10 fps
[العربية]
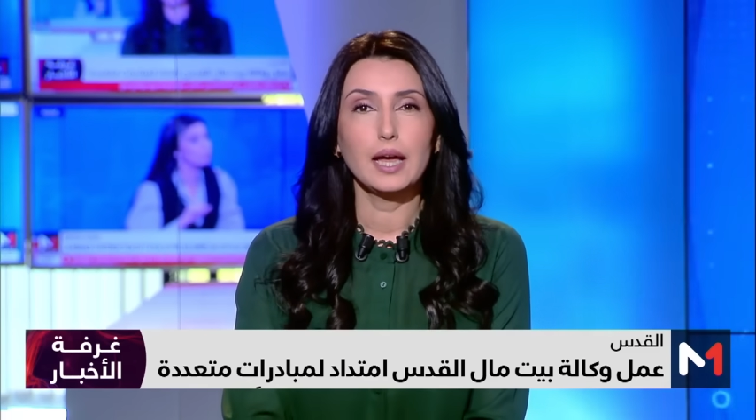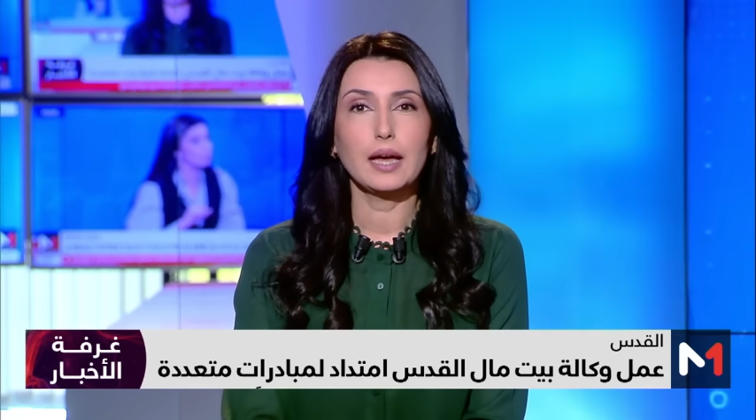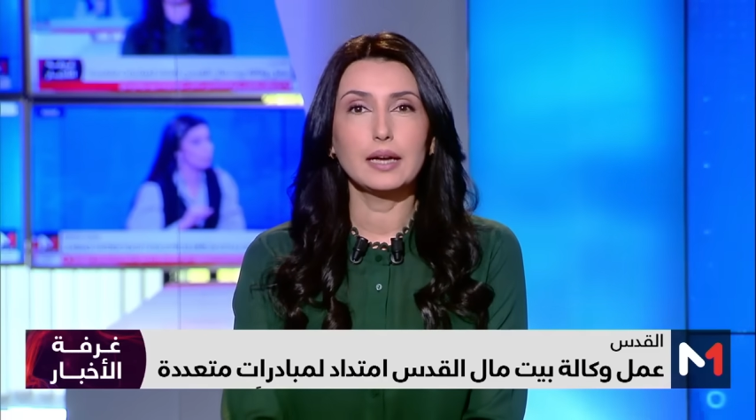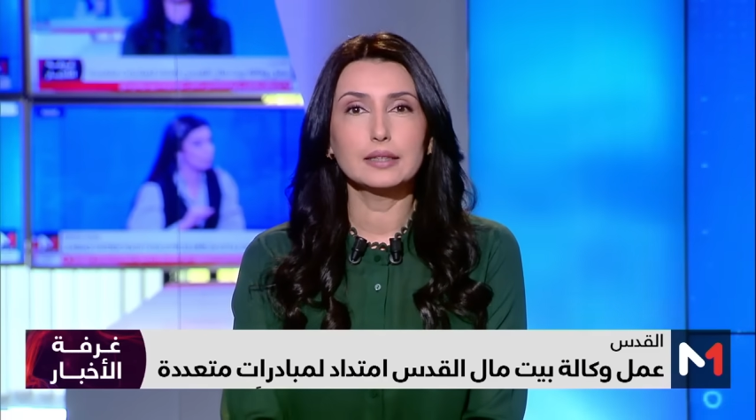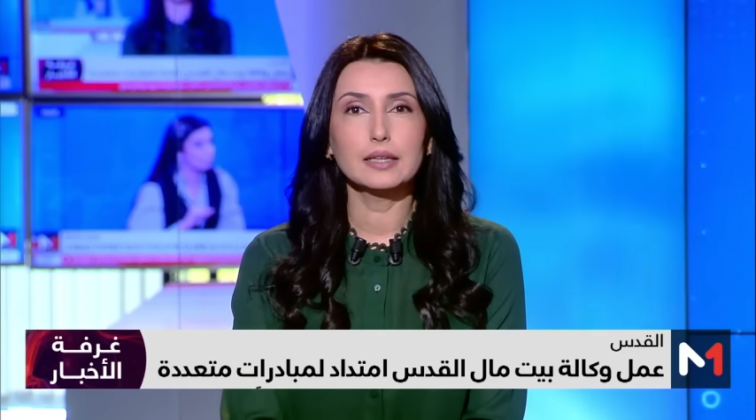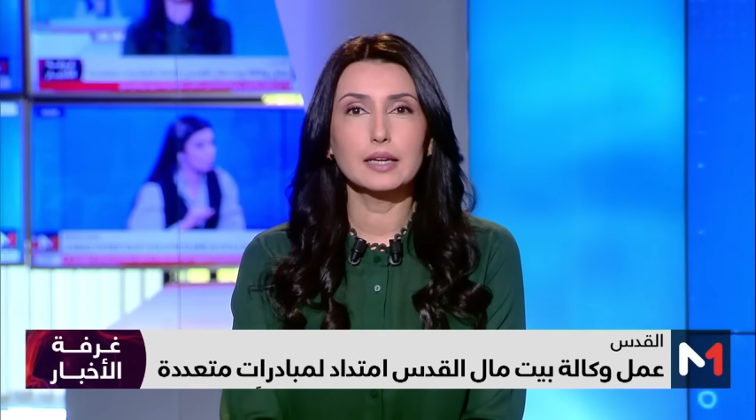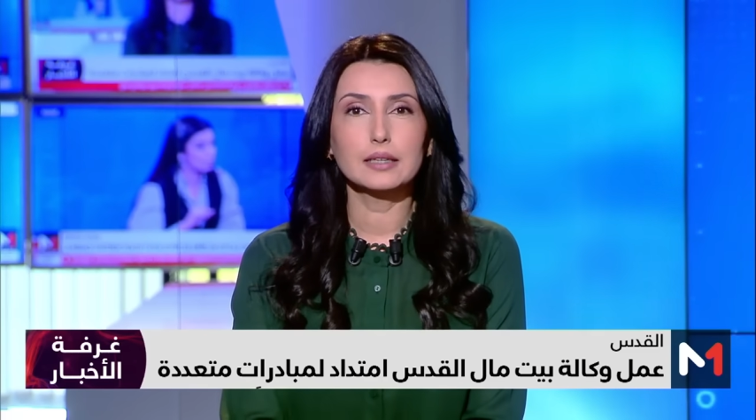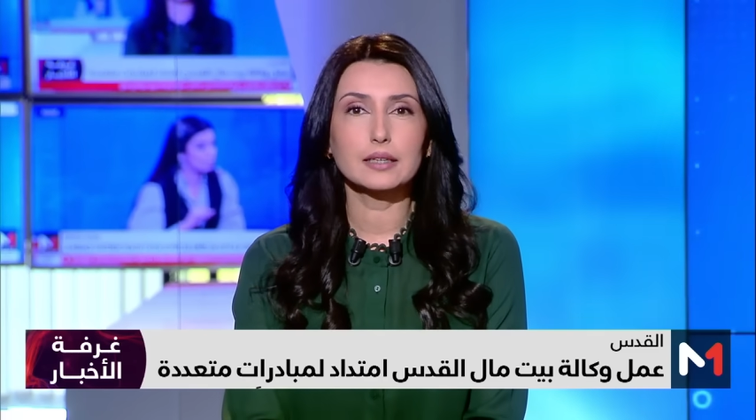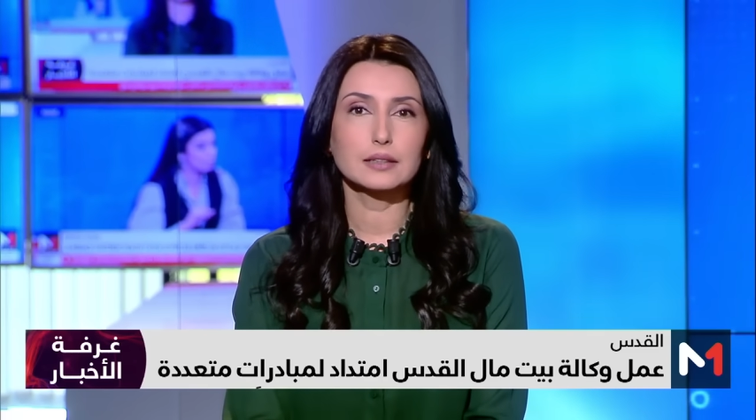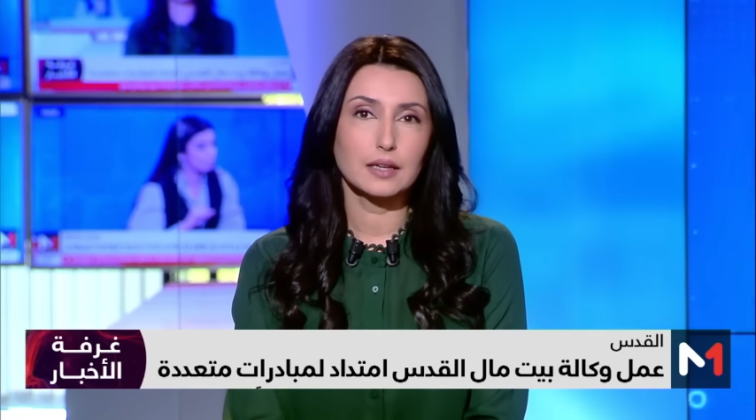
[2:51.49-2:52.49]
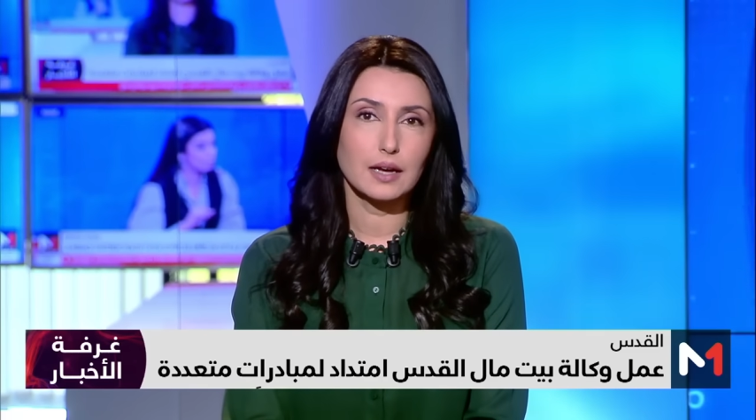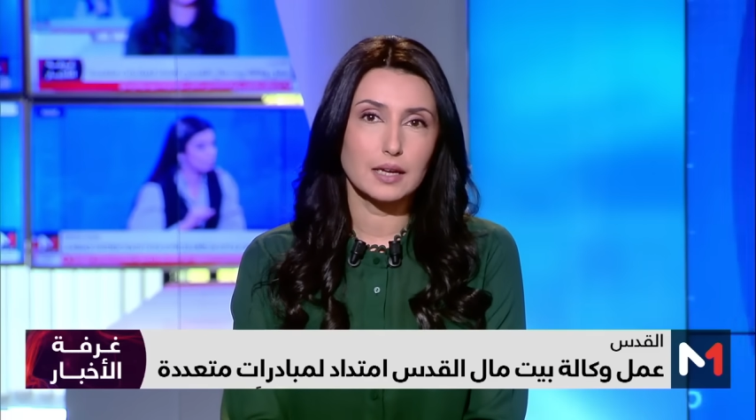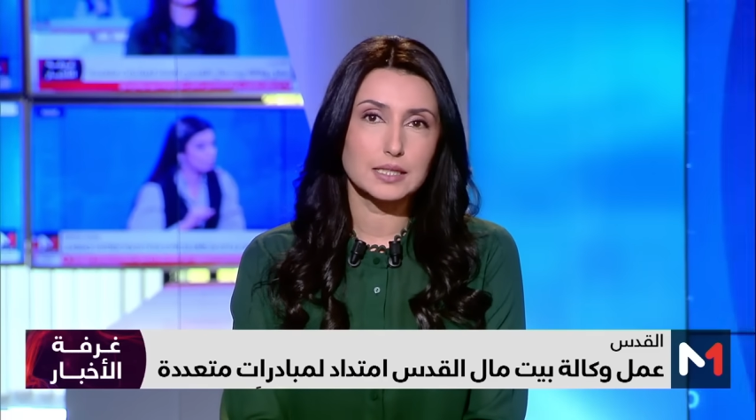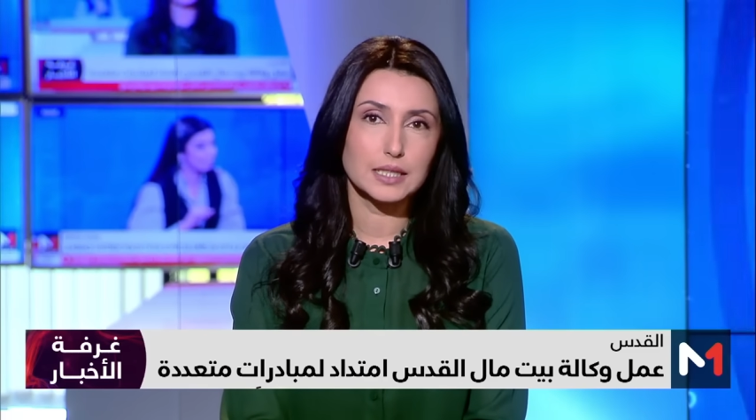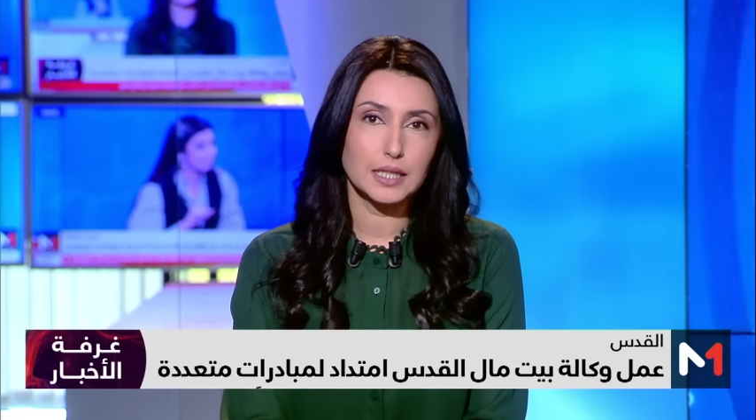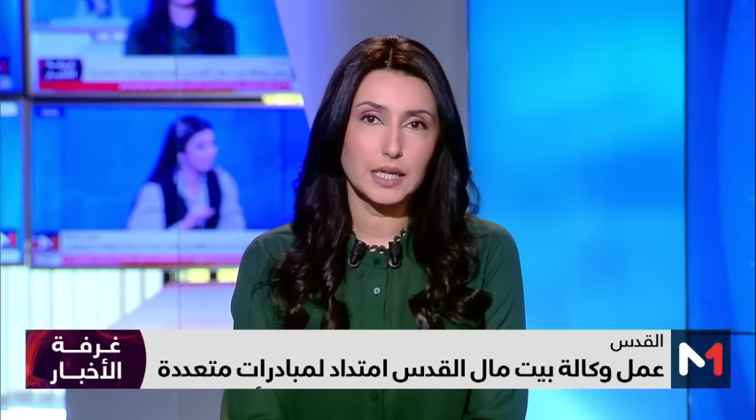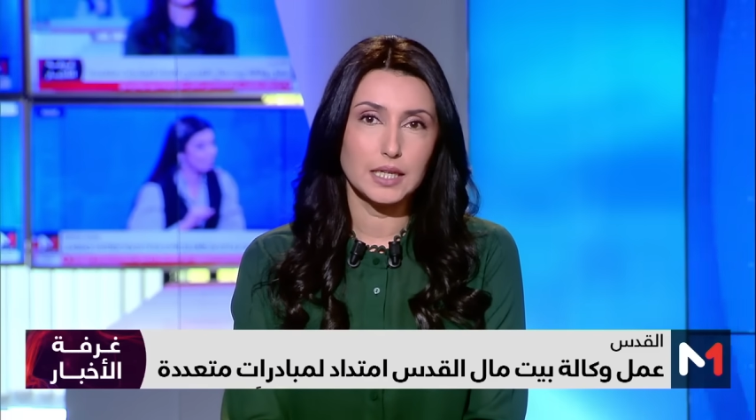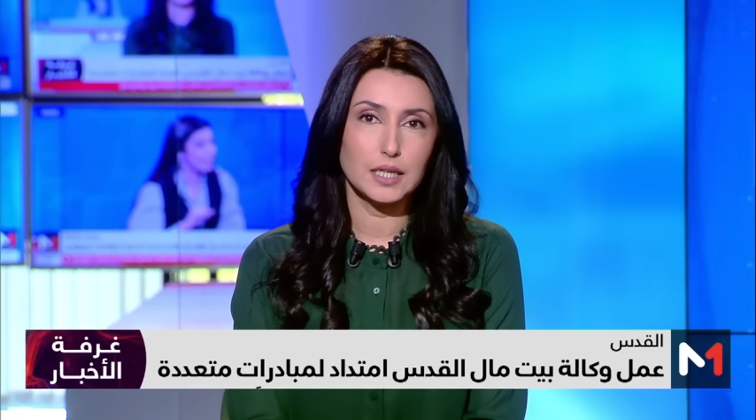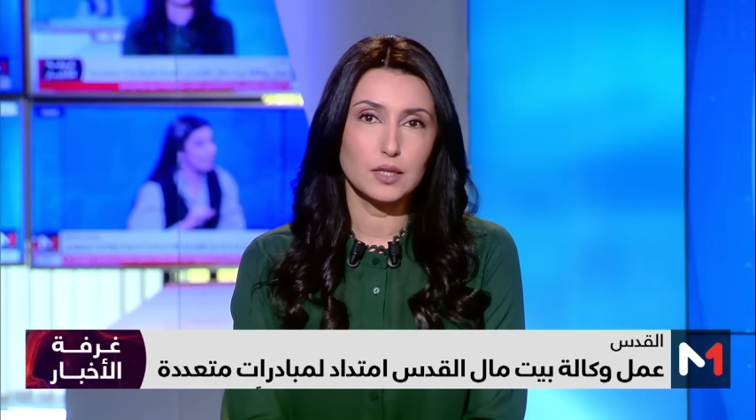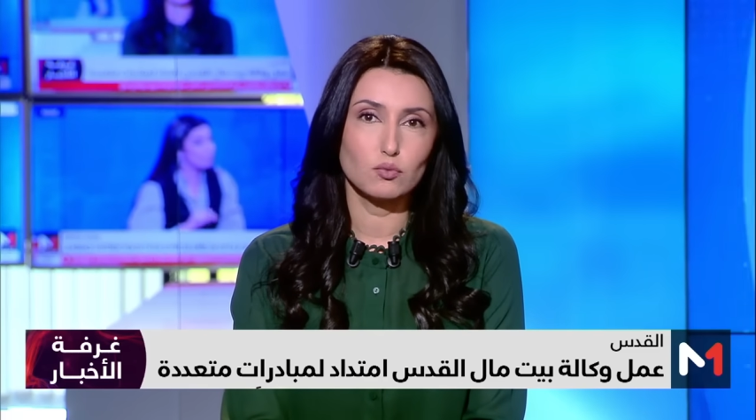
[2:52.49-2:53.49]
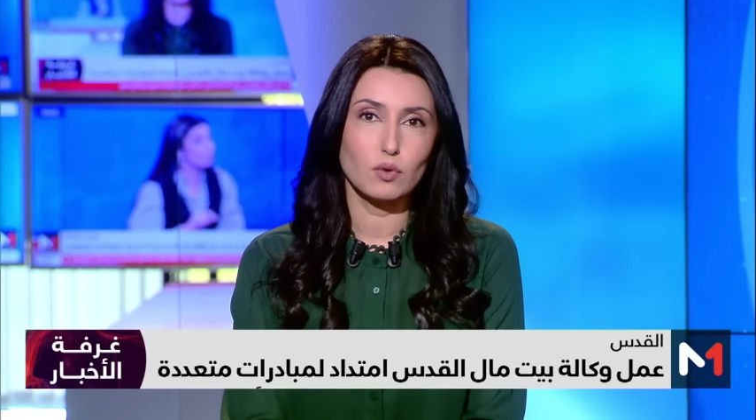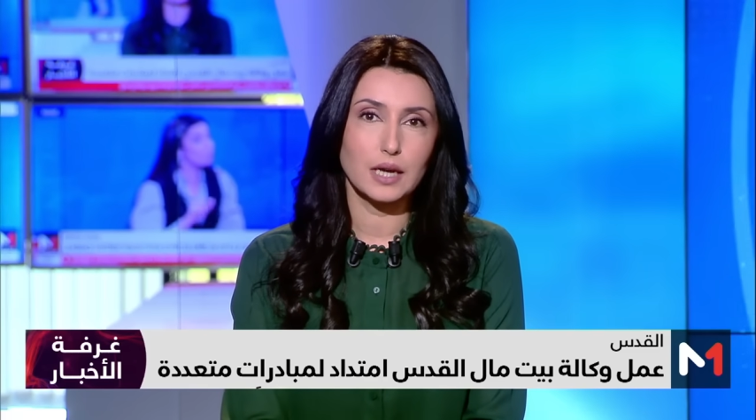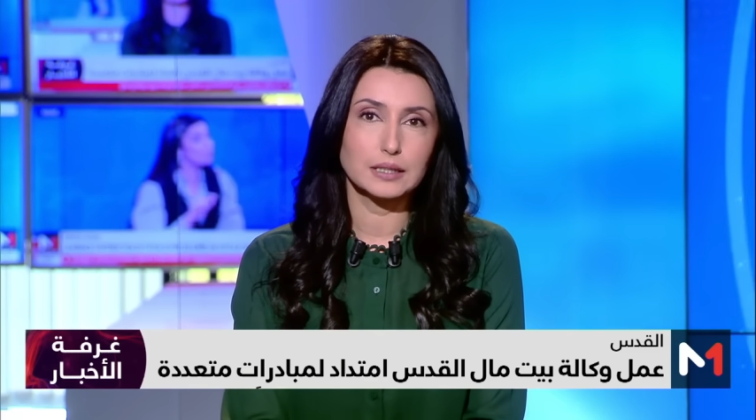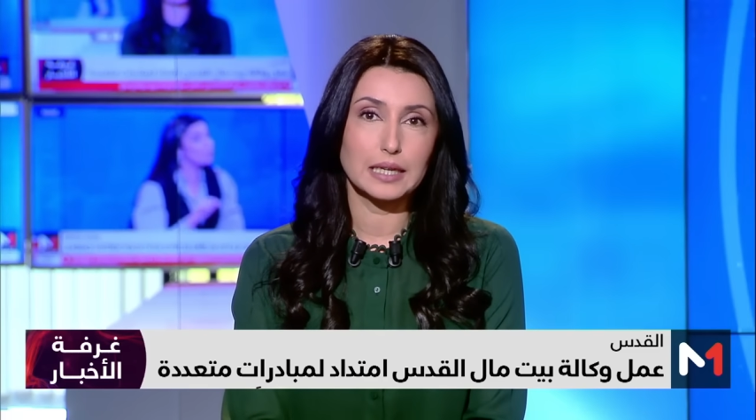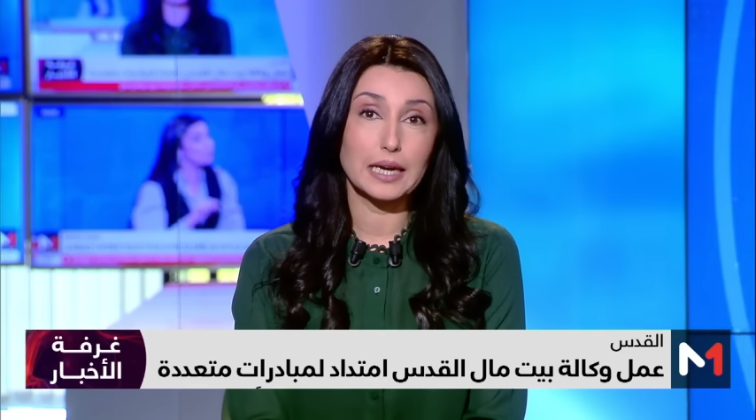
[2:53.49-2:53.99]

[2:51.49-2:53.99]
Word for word: عن القطاع الصحي وعن